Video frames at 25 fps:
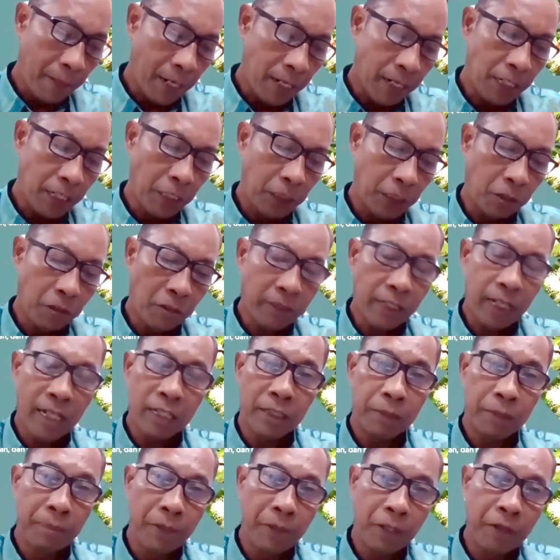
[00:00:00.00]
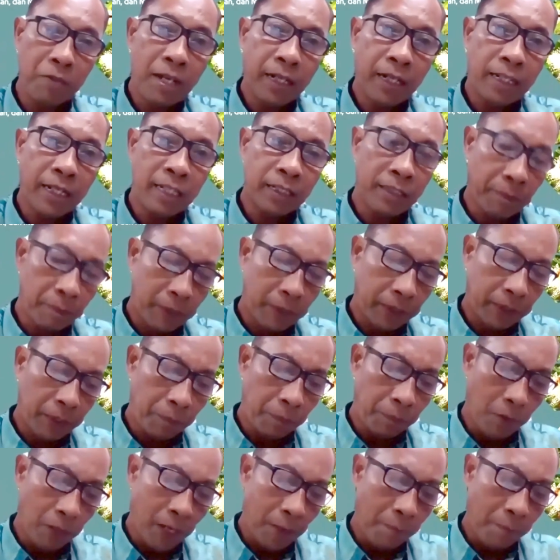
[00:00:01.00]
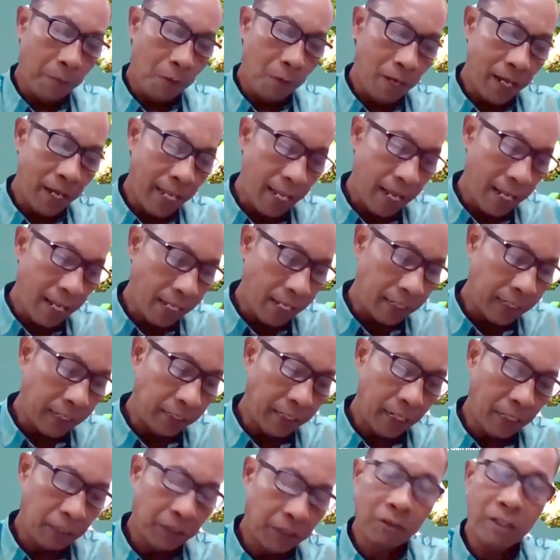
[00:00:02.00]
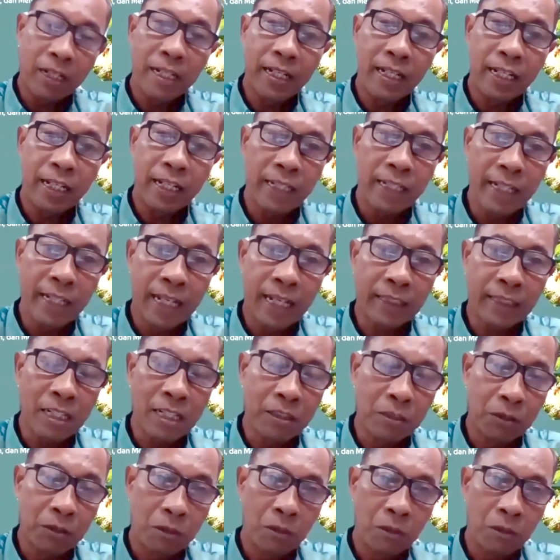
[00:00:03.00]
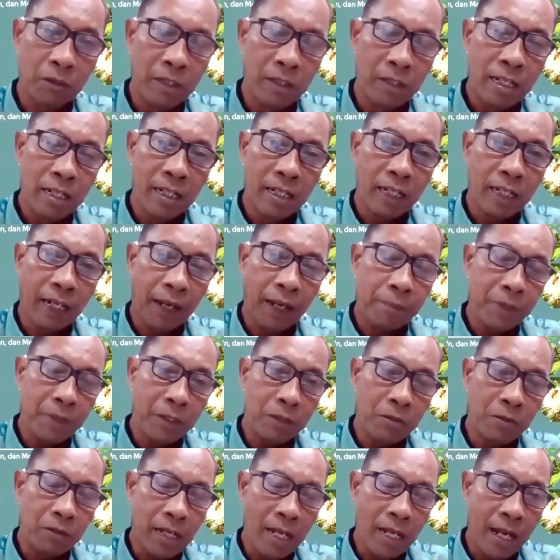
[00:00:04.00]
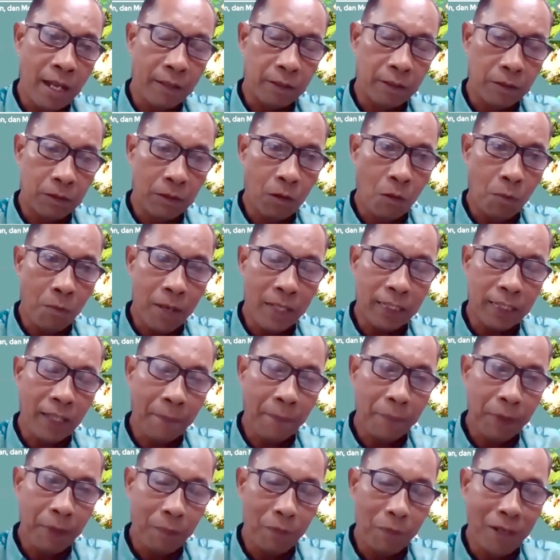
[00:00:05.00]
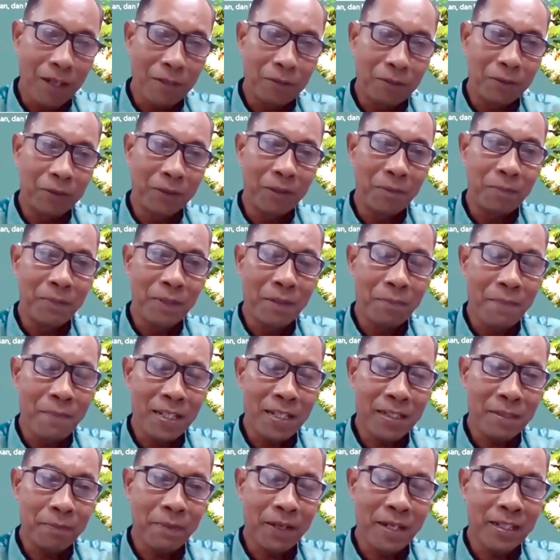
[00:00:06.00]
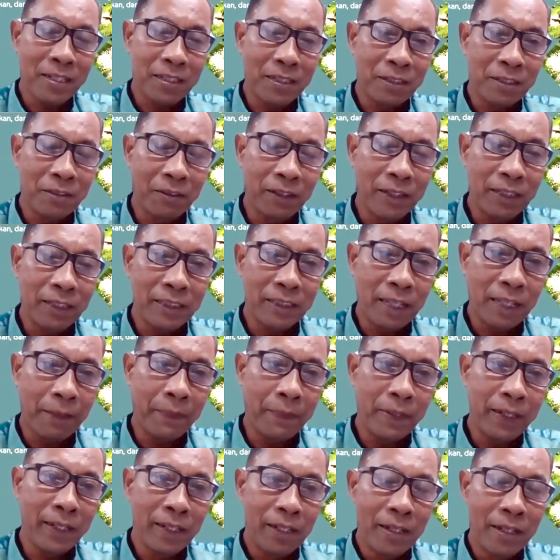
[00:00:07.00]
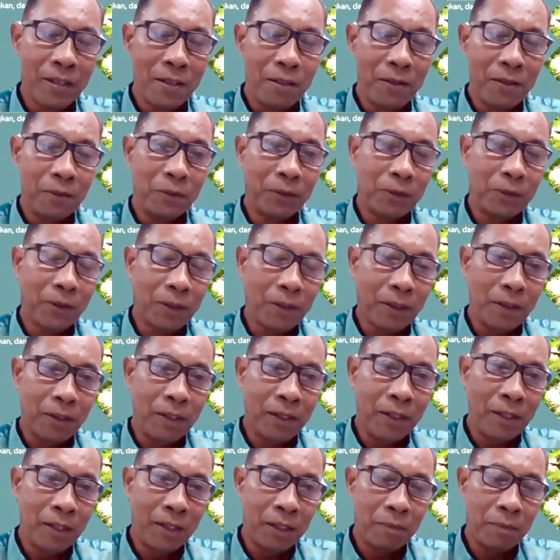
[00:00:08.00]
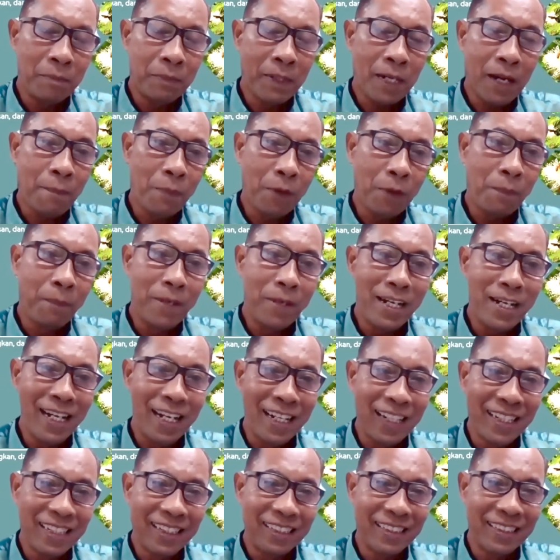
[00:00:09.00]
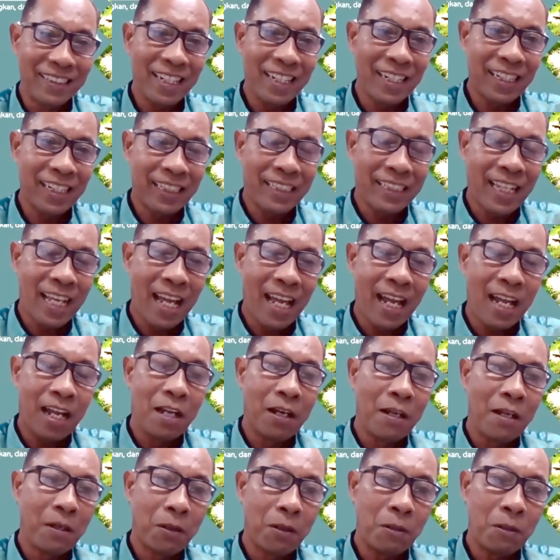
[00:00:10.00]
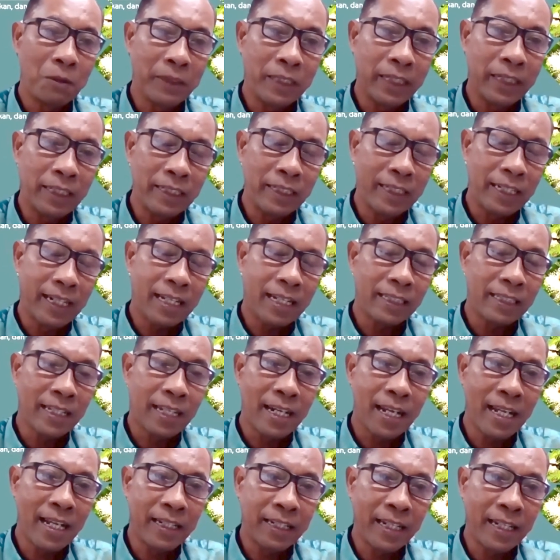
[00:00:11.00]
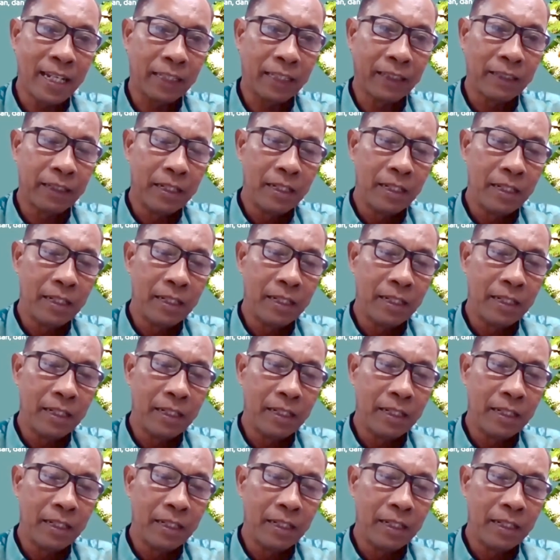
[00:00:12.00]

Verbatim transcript: parasitot yang diberi wadah seperti bola-bola ya yang dijatuhkan dari atas drone. Kami juga coba tapi bukan untuk melepas parasitoid tapi untuk uh, menabur benih yang kita coating dengan tanah liat.